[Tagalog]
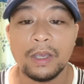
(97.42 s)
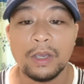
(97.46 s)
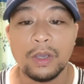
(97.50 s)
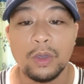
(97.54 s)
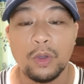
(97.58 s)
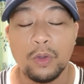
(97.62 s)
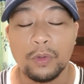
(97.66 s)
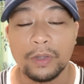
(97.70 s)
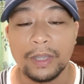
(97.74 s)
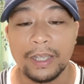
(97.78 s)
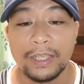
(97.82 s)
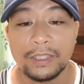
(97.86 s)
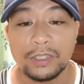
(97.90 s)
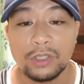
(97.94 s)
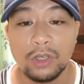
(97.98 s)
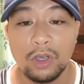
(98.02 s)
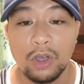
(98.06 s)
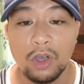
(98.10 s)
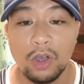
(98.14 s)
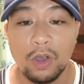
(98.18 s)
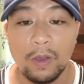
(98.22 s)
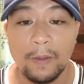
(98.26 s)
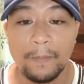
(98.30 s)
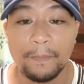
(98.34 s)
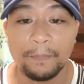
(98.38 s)
okay so
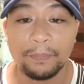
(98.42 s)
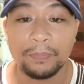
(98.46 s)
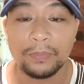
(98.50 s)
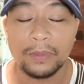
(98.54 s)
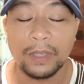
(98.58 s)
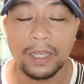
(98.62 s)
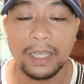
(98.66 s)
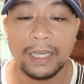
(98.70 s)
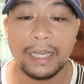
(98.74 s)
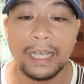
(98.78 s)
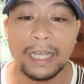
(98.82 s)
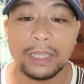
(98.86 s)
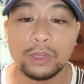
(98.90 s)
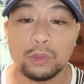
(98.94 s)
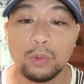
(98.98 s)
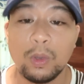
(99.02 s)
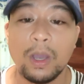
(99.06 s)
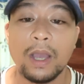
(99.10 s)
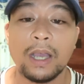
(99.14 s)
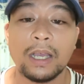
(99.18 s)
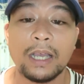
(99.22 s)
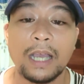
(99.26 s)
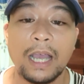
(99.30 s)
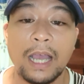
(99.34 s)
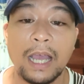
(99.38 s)
kini nga
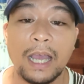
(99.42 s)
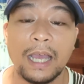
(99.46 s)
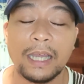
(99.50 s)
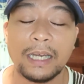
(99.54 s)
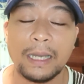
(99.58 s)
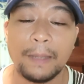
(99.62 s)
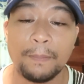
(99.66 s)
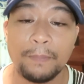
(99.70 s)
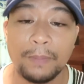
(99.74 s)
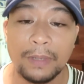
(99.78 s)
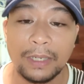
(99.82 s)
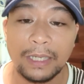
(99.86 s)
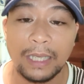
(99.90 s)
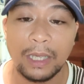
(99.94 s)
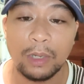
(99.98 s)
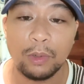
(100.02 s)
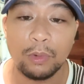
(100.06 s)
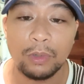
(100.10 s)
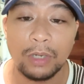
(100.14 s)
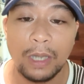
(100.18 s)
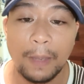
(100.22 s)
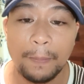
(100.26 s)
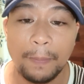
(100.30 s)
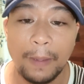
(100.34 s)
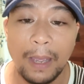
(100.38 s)
tuwa nga number
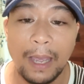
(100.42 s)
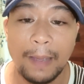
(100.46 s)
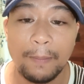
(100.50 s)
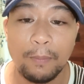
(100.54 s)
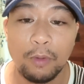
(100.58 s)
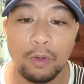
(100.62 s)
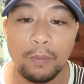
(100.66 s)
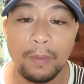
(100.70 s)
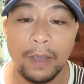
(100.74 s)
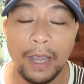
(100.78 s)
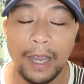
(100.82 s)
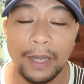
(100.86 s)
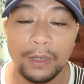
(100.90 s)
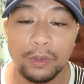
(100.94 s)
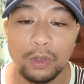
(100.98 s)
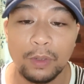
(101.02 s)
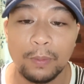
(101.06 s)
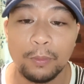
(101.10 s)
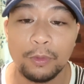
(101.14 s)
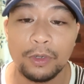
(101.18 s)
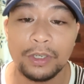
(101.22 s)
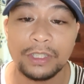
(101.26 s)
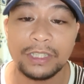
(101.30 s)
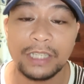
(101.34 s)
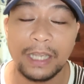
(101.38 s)
karon nga pahabol mga idol
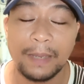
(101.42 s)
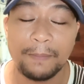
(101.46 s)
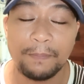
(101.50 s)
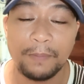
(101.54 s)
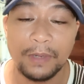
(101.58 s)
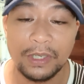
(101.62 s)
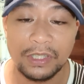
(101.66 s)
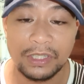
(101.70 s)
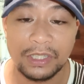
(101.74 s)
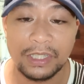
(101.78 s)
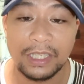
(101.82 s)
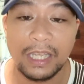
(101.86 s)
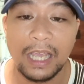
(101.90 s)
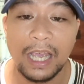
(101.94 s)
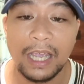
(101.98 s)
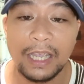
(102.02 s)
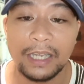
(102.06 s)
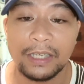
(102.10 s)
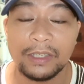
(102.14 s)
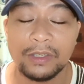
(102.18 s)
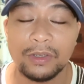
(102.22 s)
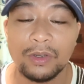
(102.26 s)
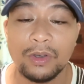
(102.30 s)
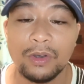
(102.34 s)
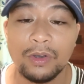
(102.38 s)
mo ni siya best
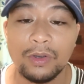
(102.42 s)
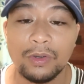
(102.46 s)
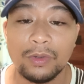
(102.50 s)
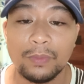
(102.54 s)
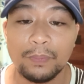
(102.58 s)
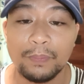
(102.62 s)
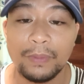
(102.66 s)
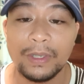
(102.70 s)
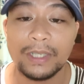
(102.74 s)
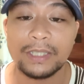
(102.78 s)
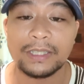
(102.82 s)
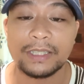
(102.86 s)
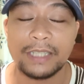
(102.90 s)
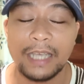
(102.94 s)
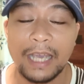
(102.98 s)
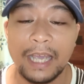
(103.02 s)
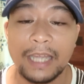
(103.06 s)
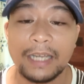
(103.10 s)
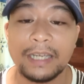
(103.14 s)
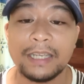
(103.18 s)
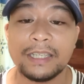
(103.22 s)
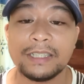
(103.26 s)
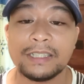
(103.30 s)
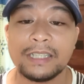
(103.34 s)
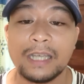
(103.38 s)
guide no best
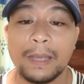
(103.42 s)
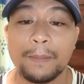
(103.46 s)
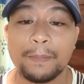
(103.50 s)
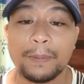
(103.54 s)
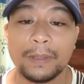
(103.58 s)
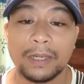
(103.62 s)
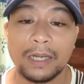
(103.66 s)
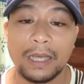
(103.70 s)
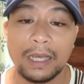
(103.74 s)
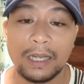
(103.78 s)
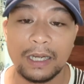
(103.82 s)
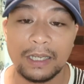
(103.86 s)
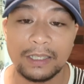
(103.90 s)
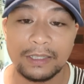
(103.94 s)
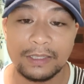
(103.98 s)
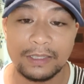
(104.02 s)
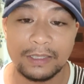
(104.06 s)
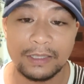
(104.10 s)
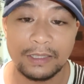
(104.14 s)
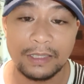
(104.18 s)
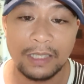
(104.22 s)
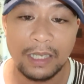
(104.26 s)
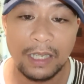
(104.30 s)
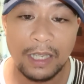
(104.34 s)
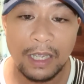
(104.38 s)
guide ni siya para
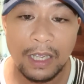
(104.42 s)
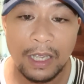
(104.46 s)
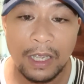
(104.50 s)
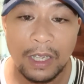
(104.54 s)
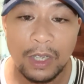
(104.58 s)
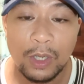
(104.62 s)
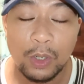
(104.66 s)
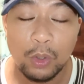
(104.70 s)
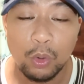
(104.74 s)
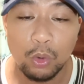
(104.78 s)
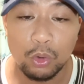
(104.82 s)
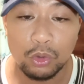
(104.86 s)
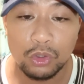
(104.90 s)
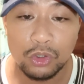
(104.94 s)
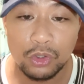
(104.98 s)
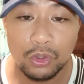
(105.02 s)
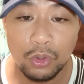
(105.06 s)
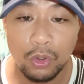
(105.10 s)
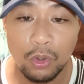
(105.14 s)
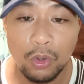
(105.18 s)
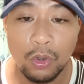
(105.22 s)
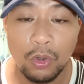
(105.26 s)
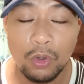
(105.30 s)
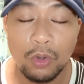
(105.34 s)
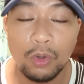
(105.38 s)
alas 8
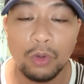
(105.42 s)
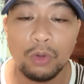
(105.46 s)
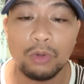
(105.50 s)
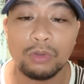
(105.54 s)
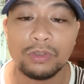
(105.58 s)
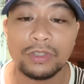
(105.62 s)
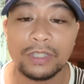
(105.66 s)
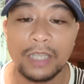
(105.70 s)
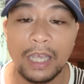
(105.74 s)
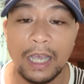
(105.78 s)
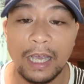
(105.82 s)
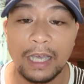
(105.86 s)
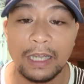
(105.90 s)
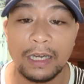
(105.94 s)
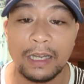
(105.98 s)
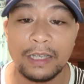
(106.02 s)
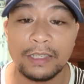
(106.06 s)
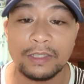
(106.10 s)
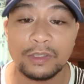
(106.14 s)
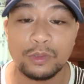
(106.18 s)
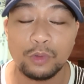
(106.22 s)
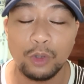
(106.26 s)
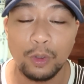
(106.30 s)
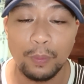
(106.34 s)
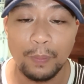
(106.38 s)
og sa
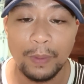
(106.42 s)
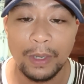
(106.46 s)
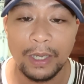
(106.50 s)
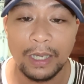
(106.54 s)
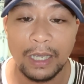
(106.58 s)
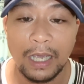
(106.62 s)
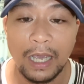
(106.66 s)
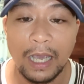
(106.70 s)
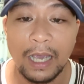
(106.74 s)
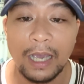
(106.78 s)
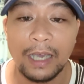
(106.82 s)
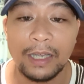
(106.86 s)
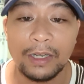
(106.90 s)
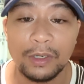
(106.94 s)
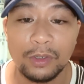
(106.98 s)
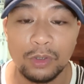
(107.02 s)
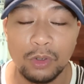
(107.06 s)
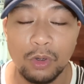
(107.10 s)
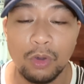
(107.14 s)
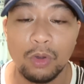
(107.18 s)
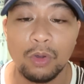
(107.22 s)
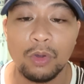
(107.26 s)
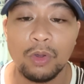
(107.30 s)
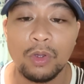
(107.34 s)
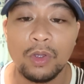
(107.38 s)
alas 9 nga
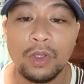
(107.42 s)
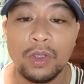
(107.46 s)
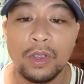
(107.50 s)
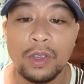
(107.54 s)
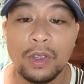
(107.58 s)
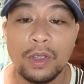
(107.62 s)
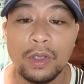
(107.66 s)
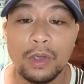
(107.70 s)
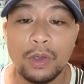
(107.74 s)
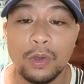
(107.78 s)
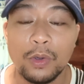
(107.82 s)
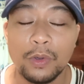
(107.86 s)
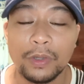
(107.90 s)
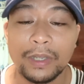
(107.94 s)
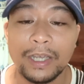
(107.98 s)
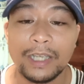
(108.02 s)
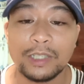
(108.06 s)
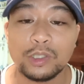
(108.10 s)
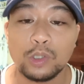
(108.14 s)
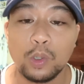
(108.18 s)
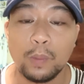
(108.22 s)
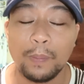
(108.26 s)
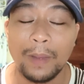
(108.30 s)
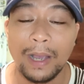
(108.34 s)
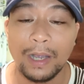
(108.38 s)
draw okay
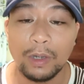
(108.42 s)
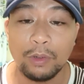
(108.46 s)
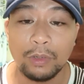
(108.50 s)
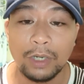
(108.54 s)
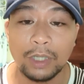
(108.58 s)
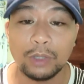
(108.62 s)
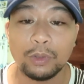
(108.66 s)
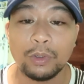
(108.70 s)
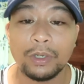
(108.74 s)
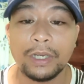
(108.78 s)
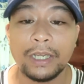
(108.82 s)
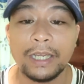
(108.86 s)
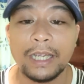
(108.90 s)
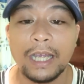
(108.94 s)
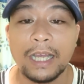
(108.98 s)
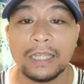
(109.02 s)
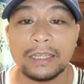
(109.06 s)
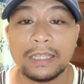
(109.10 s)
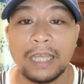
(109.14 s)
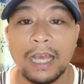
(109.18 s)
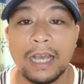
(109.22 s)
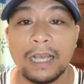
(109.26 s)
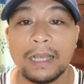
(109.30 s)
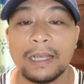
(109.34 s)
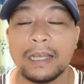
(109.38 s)
so bago na to ni
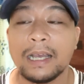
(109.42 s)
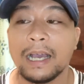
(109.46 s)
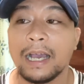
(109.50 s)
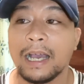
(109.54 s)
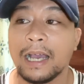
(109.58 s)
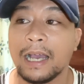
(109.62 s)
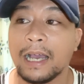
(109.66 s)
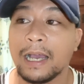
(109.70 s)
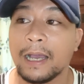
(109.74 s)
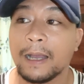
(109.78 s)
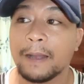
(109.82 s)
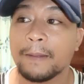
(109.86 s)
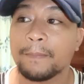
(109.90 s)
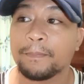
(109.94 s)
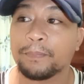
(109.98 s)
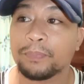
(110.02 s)
ihatag uh,